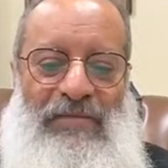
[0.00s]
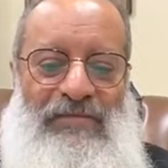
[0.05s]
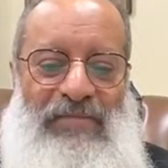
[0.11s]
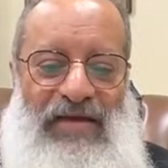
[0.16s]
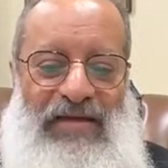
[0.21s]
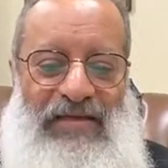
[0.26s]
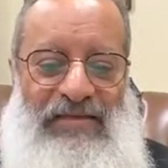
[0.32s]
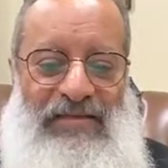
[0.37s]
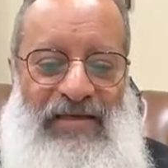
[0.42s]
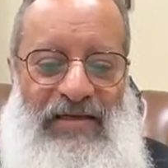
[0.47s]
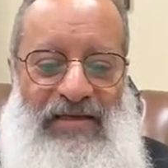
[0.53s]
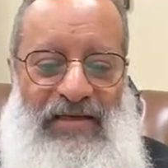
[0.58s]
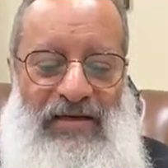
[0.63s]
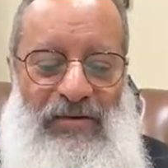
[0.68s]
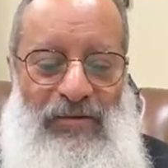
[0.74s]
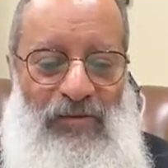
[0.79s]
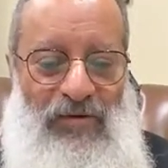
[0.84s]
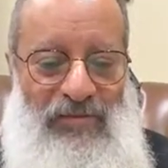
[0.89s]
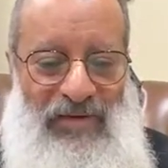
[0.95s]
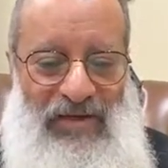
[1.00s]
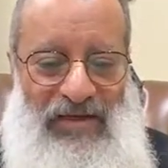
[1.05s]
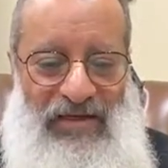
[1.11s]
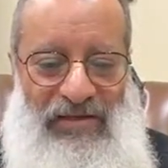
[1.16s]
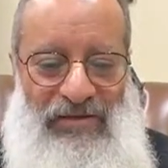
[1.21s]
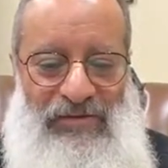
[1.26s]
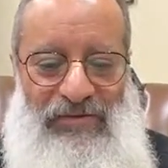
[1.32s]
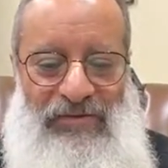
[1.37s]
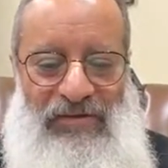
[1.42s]
بينك
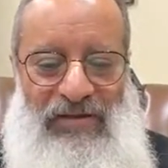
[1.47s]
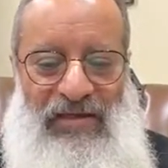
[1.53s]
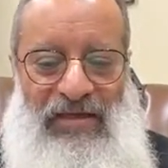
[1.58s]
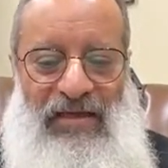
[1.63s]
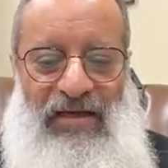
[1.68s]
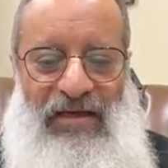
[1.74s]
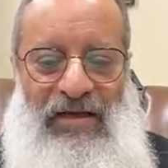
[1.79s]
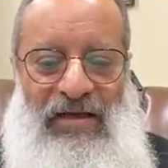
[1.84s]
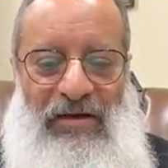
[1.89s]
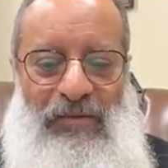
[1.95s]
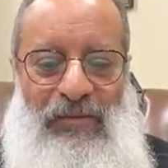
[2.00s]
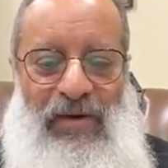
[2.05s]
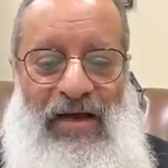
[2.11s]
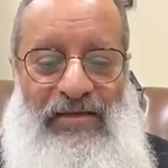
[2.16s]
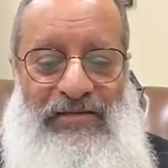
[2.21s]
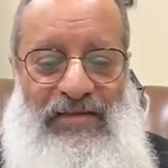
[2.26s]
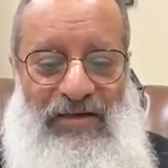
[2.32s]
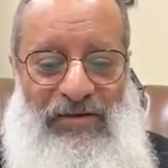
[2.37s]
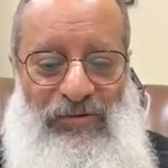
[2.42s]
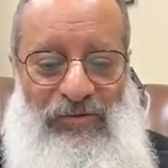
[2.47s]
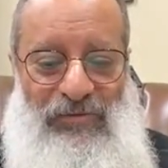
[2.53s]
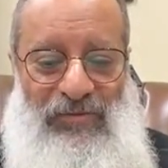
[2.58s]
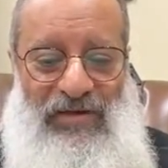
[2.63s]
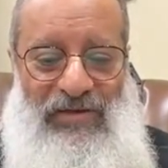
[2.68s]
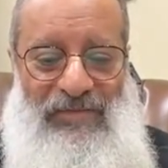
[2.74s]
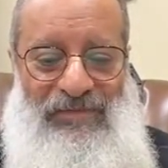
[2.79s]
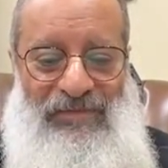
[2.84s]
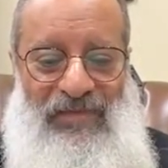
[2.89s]
وبينه
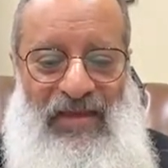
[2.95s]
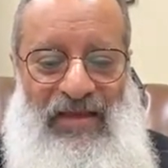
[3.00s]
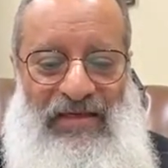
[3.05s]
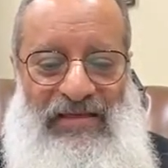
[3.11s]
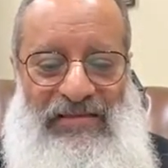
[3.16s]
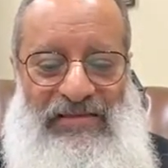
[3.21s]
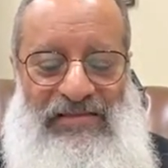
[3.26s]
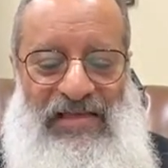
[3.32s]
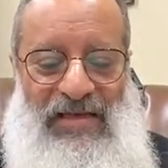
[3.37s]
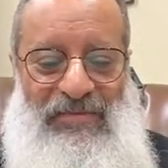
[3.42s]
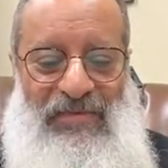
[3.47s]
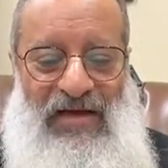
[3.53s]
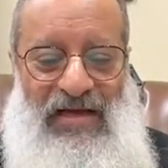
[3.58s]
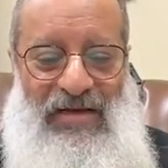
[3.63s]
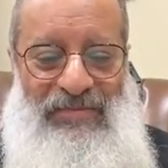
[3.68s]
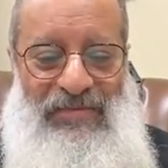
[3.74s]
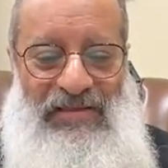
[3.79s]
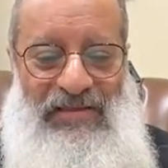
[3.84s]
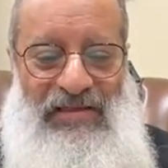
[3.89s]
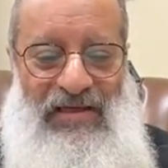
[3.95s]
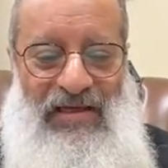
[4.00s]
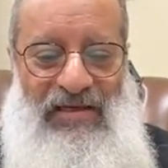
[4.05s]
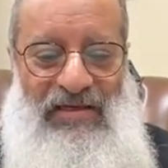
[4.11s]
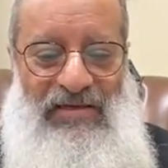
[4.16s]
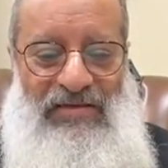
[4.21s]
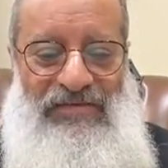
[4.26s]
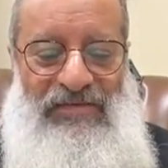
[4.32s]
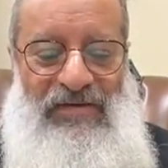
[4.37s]
وحدكما إن سمع
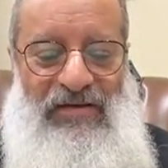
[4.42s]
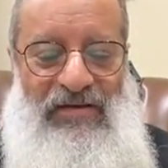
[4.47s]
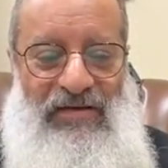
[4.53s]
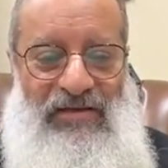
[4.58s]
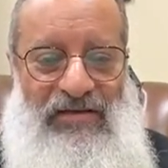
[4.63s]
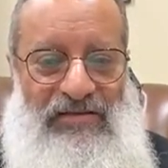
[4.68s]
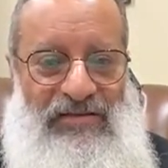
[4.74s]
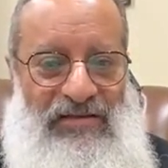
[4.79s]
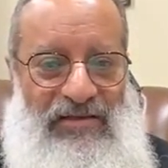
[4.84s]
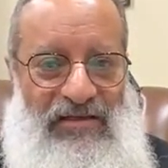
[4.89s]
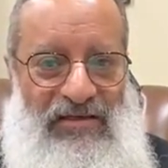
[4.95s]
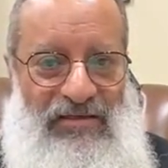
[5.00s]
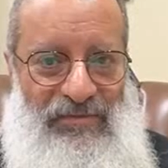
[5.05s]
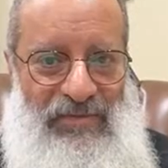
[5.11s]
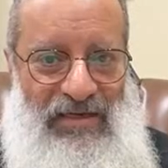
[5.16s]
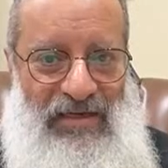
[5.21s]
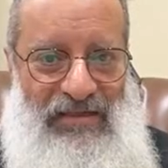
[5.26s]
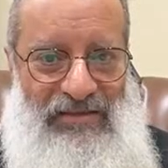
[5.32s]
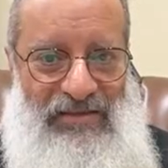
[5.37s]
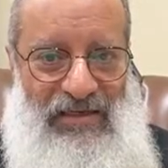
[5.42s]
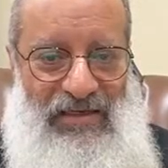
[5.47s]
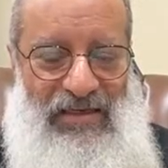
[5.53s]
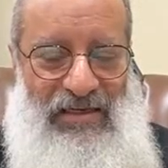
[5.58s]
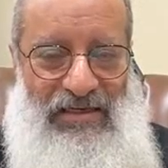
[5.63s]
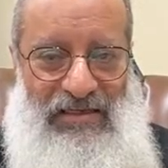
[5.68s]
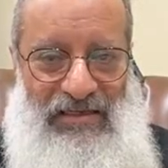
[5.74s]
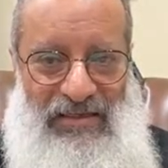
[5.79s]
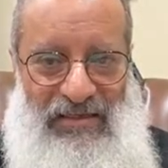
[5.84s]
منك فقد ربحت
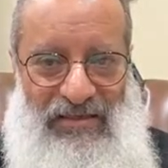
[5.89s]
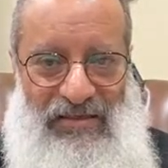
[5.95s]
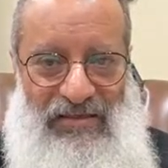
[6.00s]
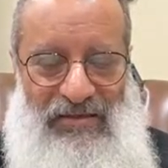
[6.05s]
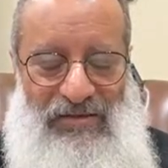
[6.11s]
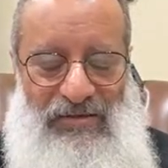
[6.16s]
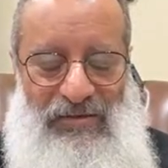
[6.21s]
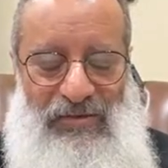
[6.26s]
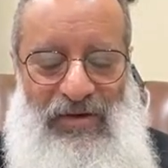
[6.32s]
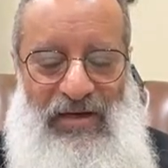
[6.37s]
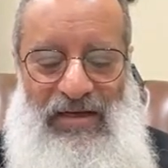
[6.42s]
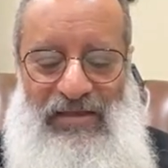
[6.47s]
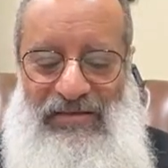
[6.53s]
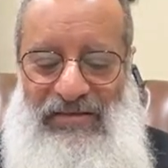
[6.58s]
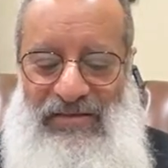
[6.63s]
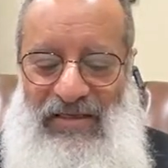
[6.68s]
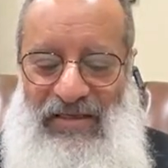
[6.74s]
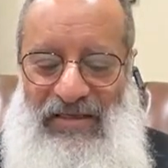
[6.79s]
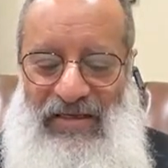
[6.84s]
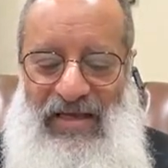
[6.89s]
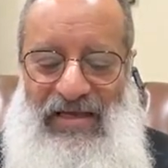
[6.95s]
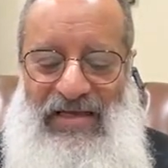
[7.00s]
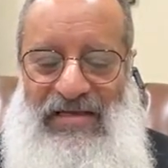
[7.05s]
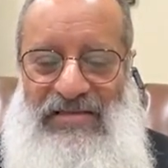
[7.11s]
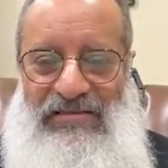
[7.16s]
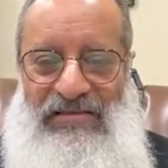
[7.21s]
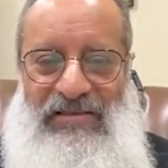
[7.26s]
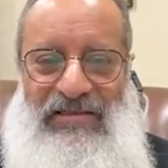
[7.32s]
أخاك وخدنا
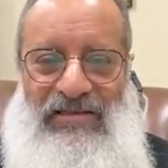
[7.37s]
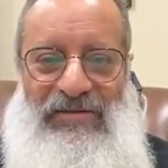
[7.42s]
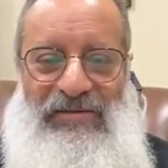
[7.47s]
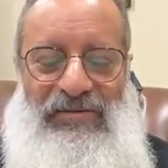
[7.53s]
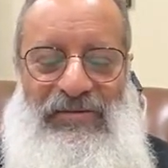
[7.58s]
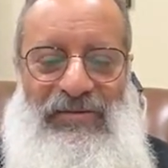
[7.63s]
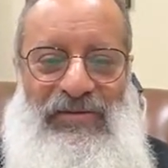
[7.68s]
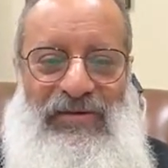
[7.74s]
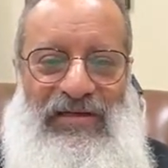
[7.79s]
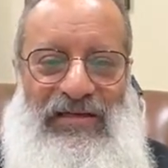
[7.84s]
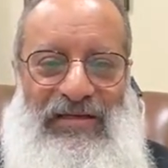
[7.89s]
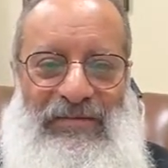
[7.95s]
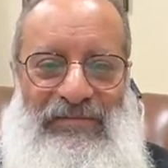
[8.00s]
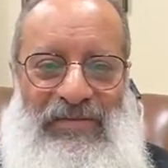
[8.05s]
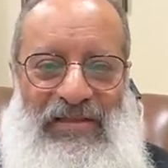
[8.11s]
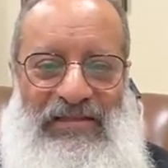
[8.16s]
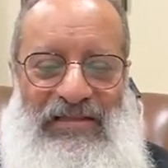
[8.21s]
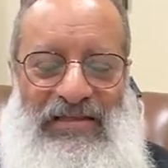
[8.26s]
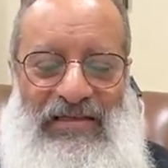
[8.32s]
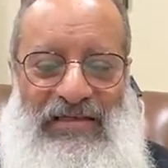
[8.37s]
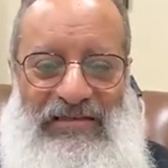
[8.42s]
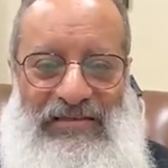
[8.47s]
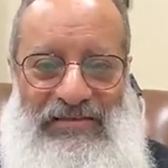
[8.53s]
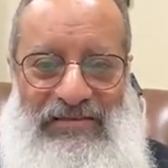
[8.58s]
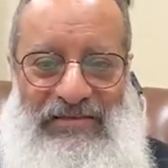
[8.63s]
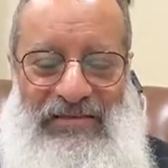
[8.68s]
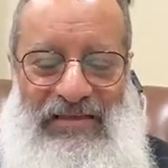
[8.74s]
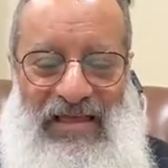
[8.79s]
الآية دي وابتدينا
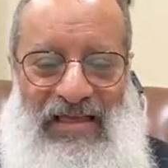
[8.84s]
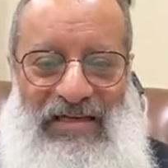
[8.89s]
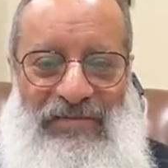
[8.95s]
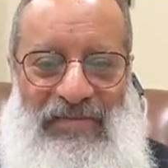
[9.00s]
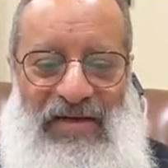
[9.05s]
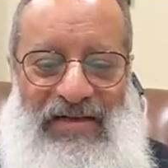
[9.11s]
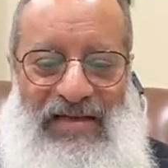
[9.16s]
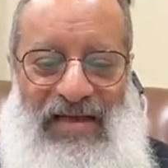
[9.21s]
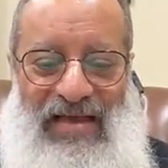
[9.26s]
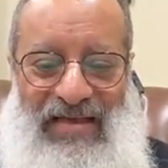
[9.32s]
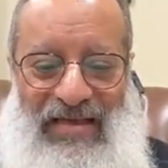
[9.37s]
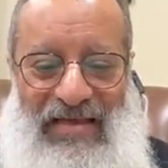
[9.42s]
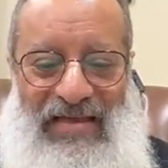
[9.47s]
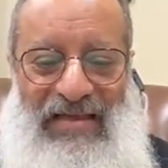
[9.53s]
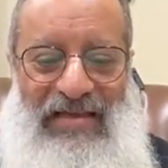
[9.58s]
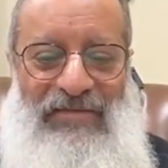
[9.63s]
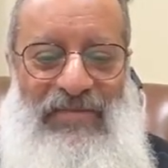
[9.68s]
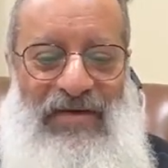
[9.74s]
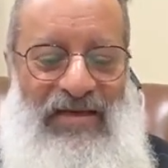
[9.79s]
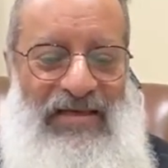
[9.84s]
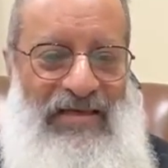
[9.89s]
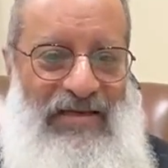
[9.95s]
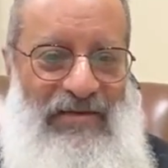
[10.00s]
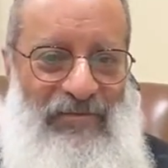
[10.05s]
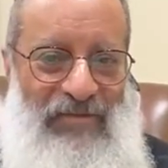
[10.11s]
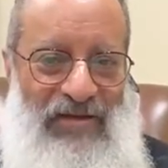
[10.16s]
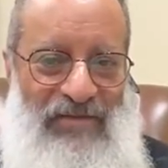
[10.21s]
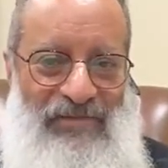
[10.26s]
نتكلم عليها كلمة
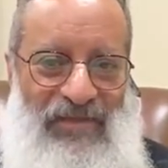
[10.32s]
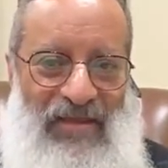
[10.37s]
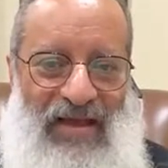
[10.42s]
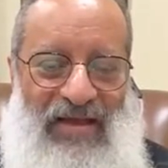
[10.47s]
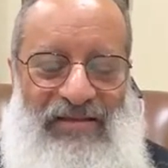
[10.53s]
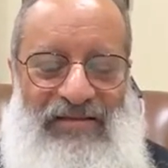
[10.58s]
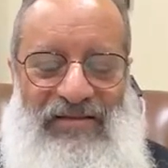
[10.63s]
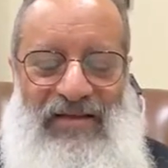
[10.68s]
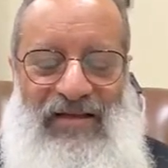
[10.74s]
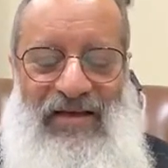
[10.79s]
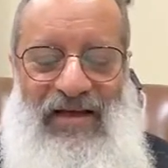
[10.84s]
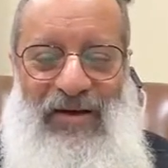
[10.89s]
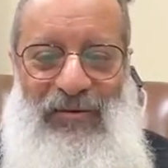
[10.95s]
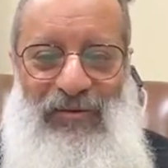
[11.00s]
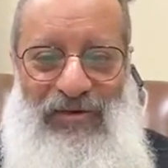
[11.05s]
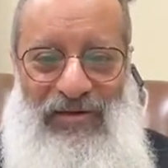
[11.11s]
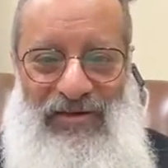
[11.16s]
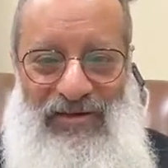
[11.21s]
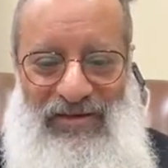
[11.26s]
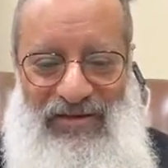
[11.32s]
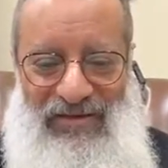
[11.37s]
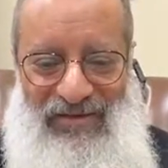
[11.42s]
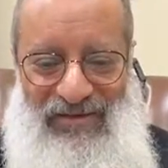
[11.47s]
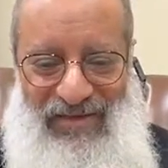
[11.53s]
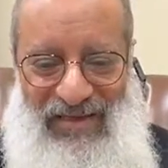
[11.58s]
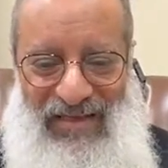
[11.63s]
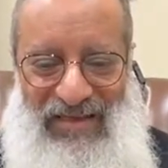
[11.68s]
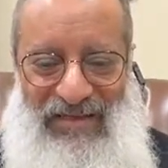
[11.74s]
كلمة حتى أول
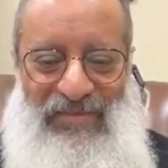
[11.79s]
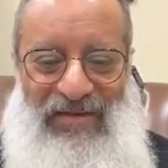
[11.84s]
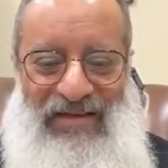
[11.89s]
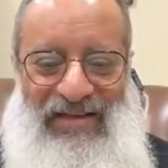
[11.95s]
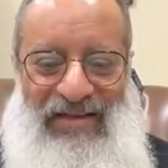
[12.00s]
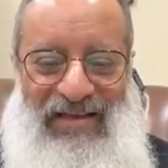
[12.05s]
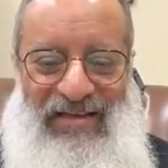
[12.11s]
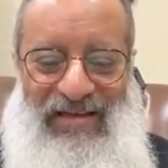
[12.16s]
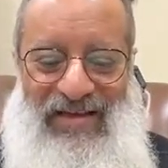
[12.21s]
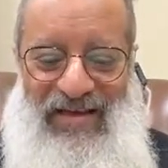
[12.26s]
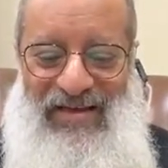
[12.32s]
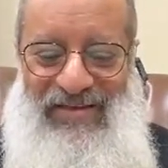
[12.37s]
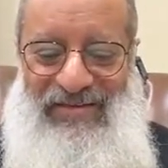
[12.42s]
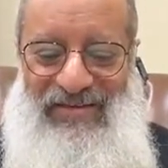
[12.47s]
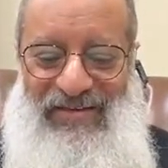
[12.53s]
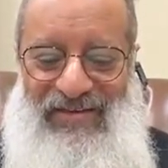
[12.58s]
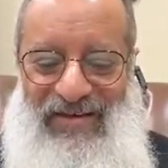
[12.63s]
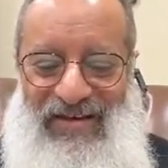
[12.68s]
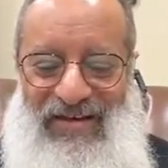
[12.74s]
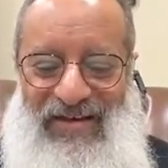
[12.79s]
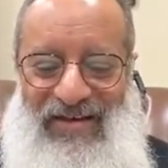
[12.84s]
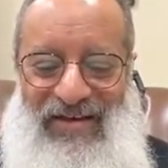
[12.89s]
كلمة اللي هي يعني